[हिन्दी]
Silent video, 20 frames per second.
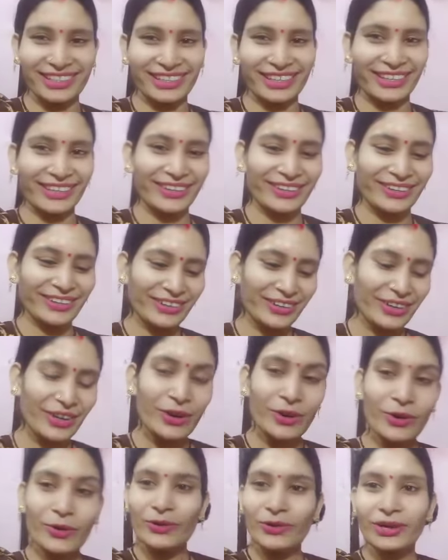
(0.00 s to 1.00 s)
है
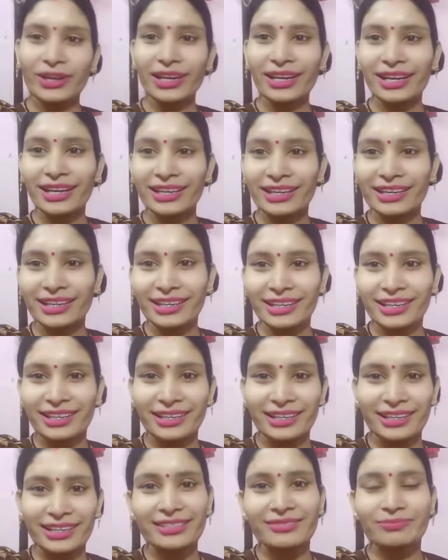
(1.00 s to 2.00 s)
वो खेलने के
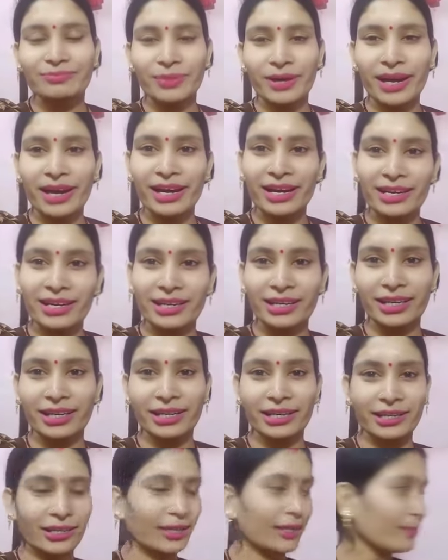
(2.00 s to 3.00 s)
लिए बाहर
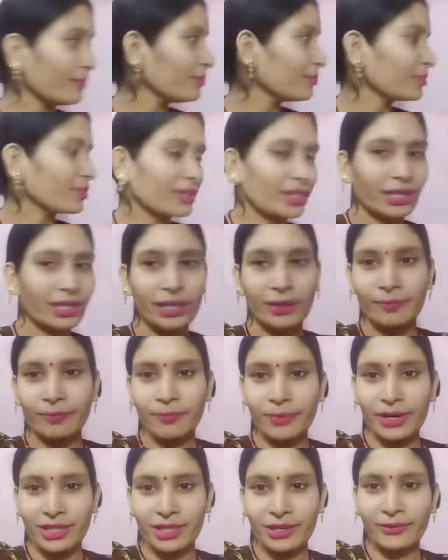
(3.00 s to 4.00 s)
गई हैं ये
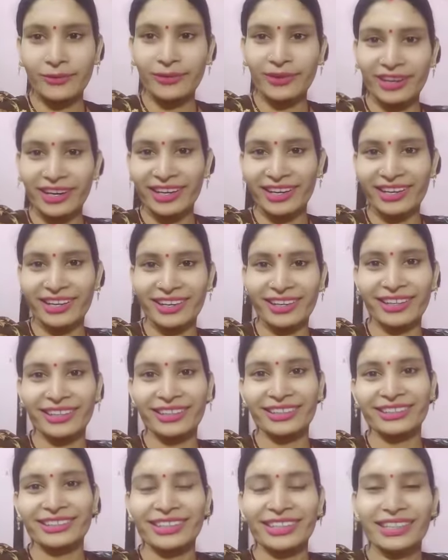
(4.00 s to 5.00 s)
पर्दे उड़ रहे हैं
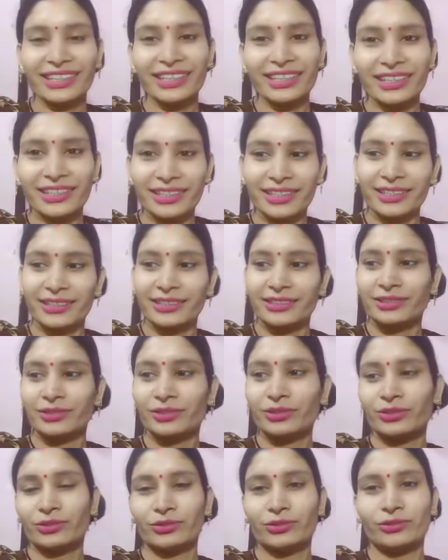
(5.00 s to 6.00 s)

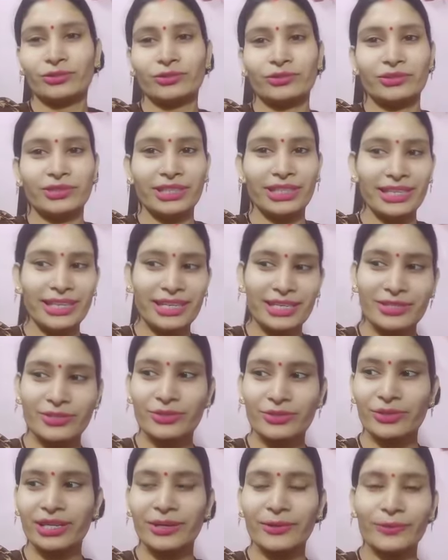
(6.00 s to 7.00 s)
तो ये जो
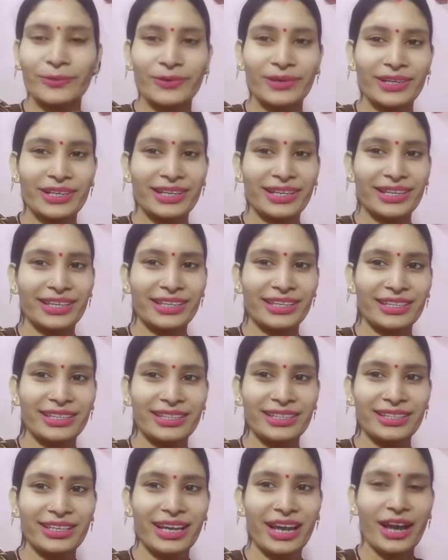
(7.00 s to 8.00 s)
है उठ गए
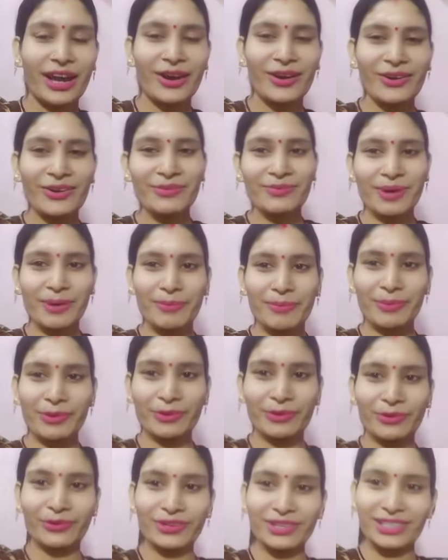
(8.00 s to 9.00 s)
हैं अब हम आप
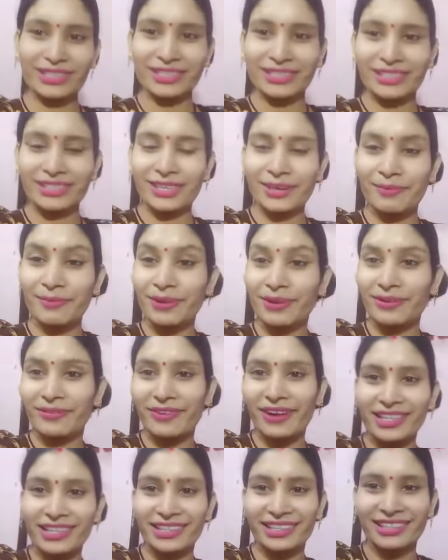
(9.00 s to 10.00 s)
लोग को इनसे
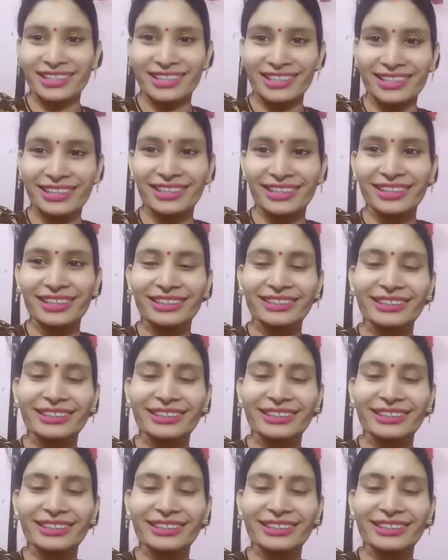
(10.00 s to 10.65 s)
मिलवा देते हैं